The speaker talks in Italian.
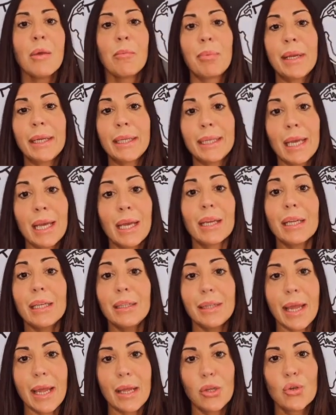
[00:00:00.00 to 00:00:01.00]
perché
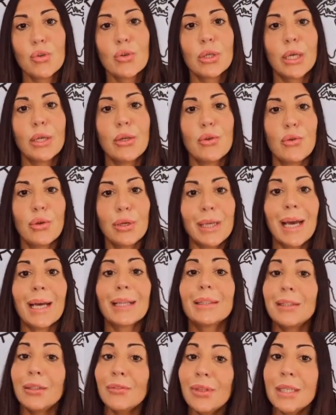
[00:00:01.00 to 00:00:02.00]
ritengo che noi
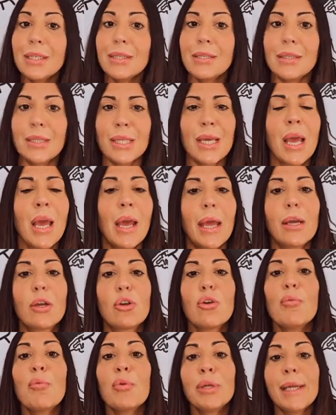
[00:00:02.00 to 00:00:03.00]
attivisti e
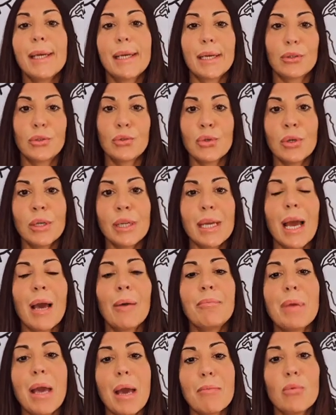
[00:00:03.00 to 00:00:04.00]
comunicatori
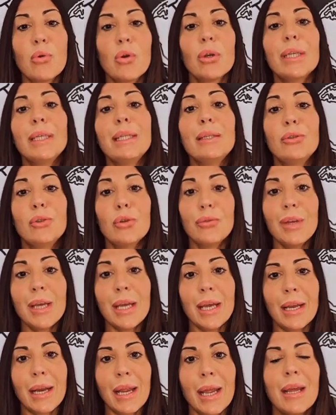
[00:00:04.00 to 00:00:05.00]
abbiamo il
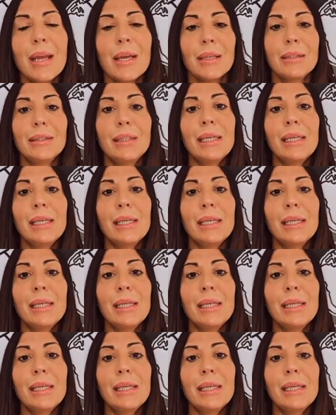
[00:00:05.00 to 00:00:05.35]
dovere